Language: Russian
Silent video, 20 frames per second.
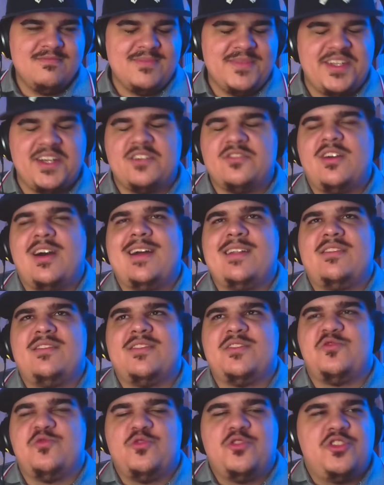Да ладно,
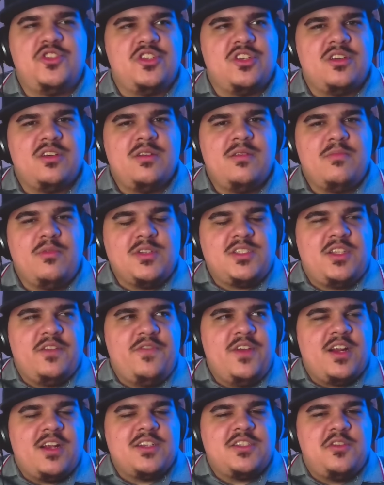слушайте. Просто
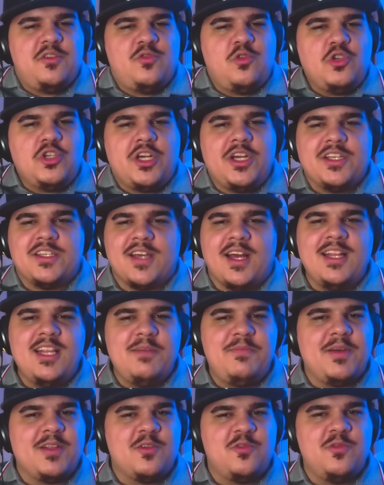Верка Сердючка идеально
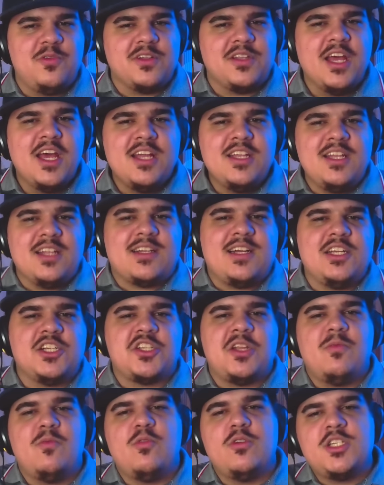подходит. Нет,
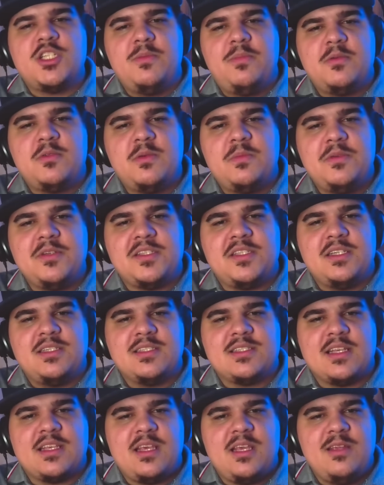конечно, можно было бы сделать
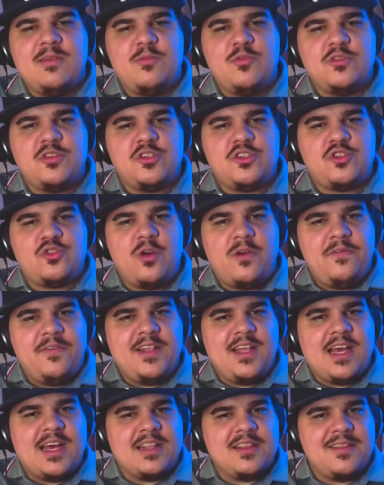какие-нибудь еще
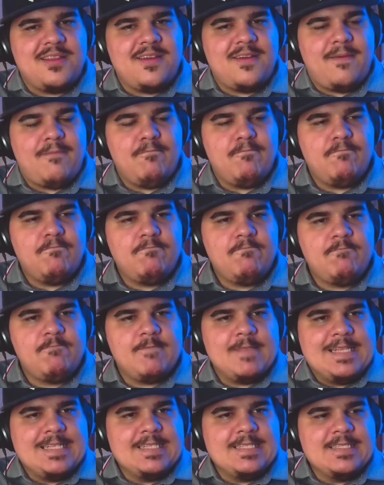варианты.
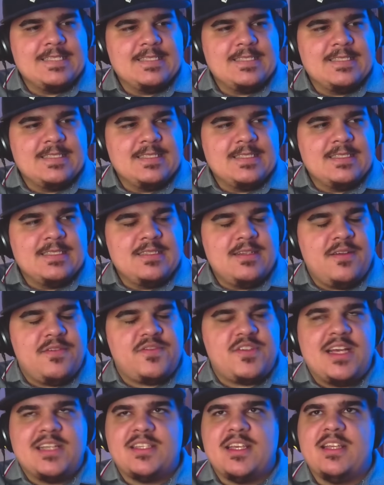
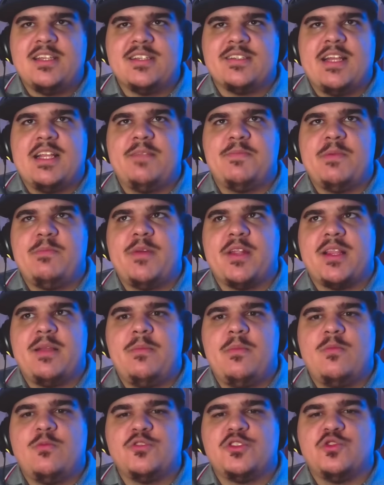Взять, я не знаю, например,
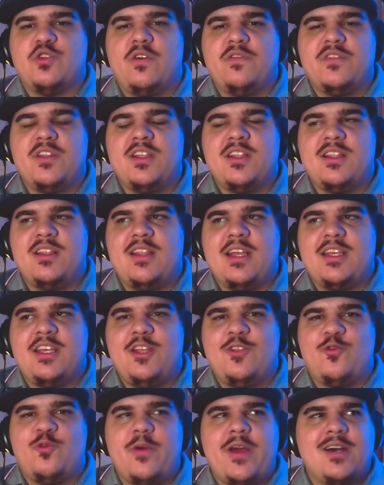там, условно,
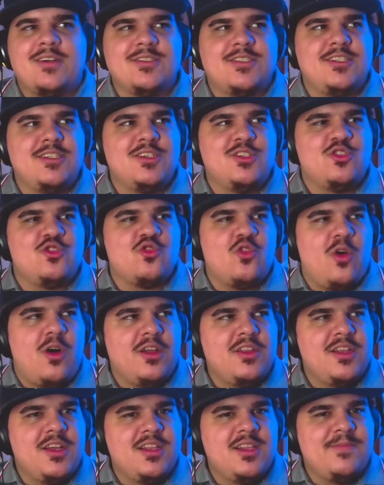накидку Элтона
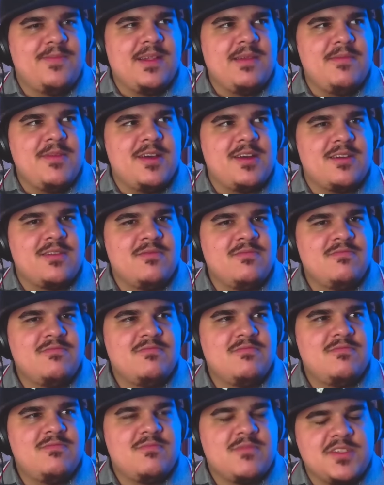Джона, например.
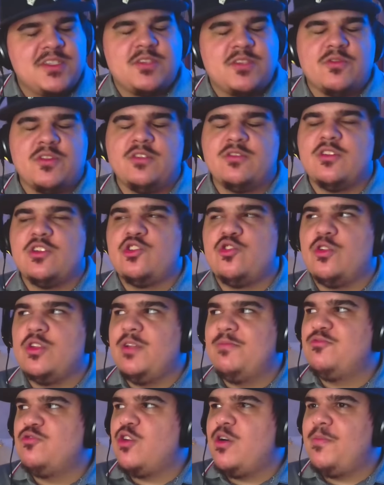Кстати, вот, Элтон Джон
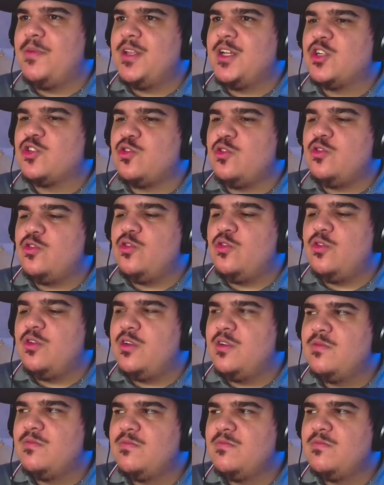неплохо подошел, но...